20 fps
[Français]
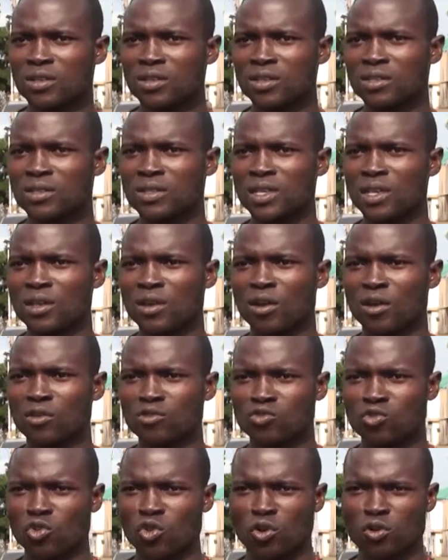ici,
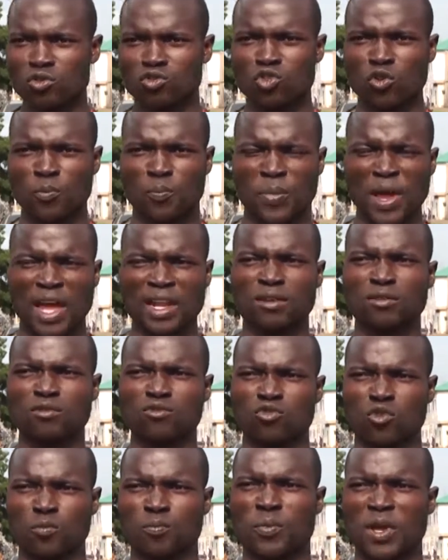on se, on se peine, on
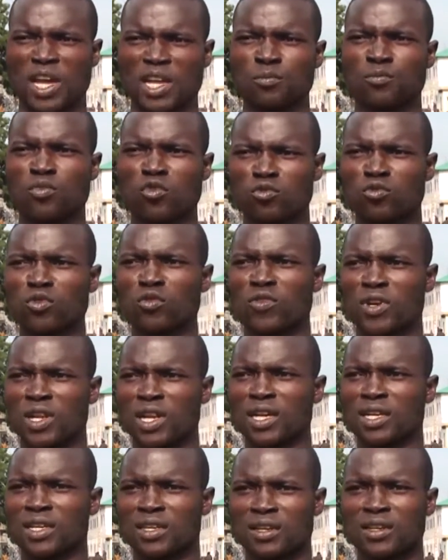se peine pour trouver
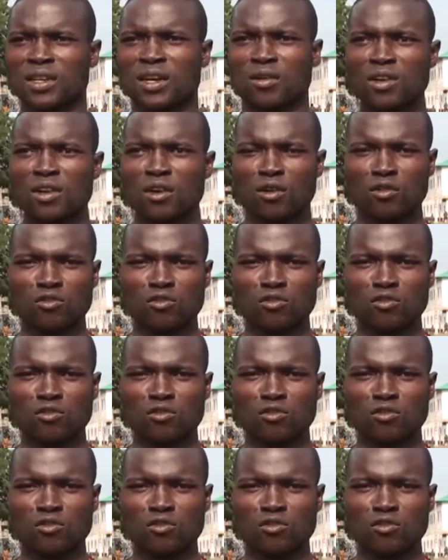les clients.